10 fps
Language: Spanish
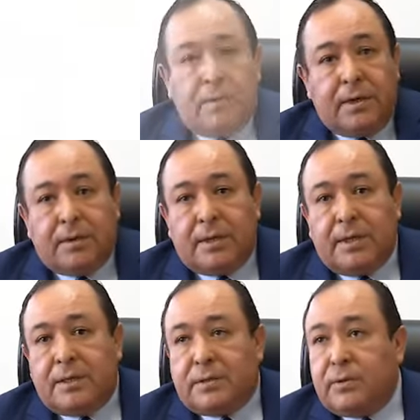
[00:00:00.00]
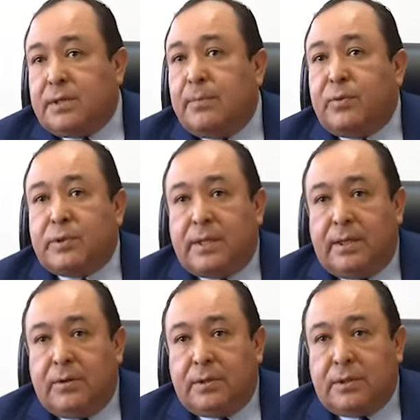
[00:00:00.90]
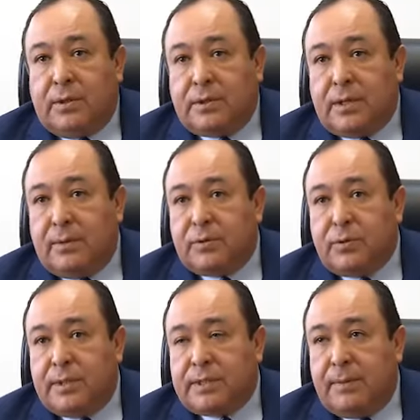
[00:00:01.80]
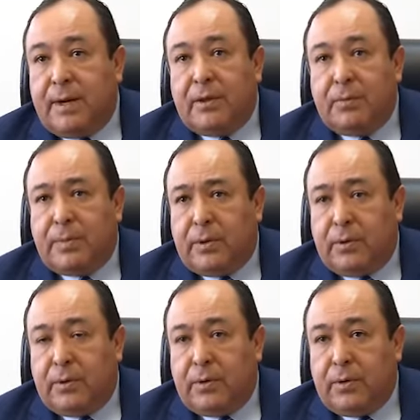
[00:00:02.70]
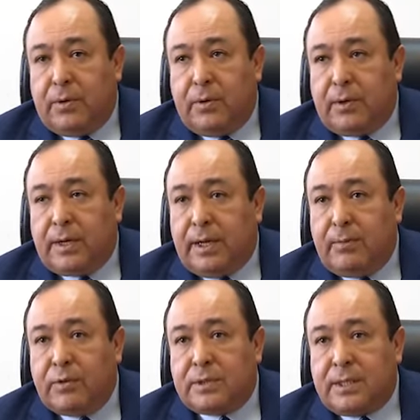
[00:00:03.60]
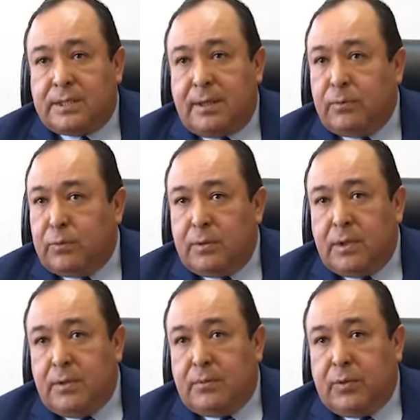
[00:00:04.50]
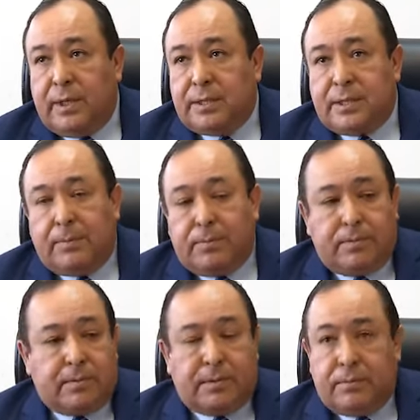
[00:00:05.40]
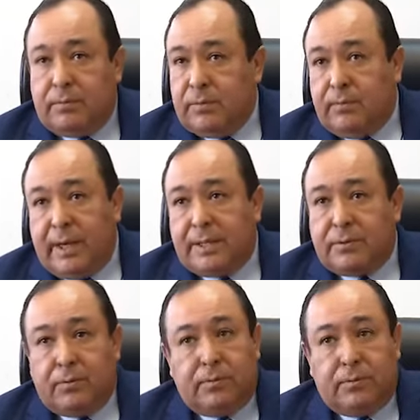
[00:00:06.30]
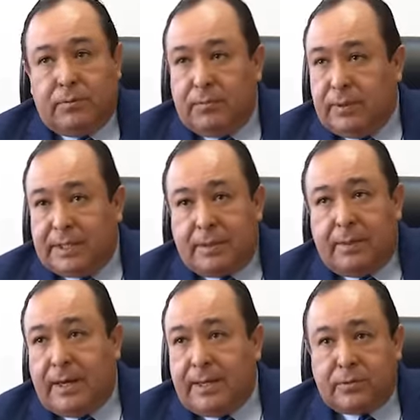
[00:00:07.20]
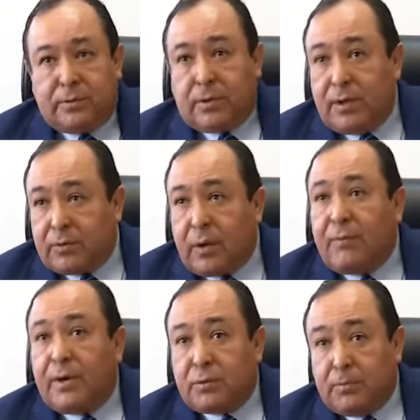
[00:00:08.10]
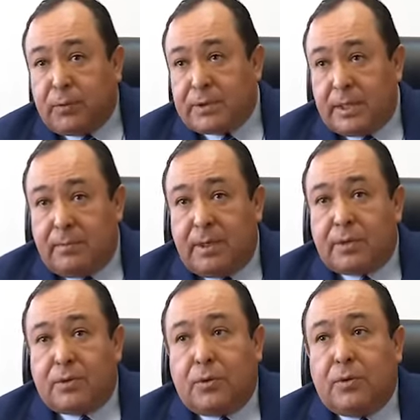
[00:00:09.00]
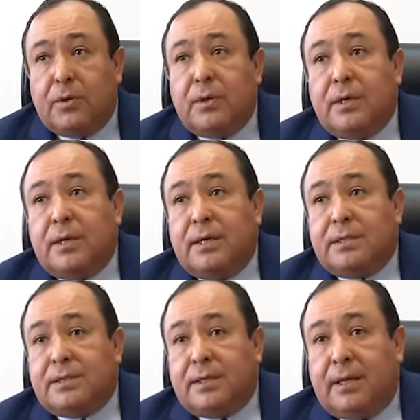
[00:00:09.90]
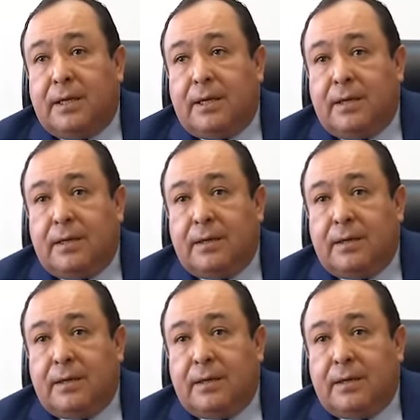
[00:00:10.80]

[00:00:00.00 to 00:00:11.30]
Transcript: Bueno, eh, son tiempos que no, tenemos un estimado, pero no, creemos que sean, pudieran ser meses, un, las semanas, todavía, todavía falta un procedimiento este,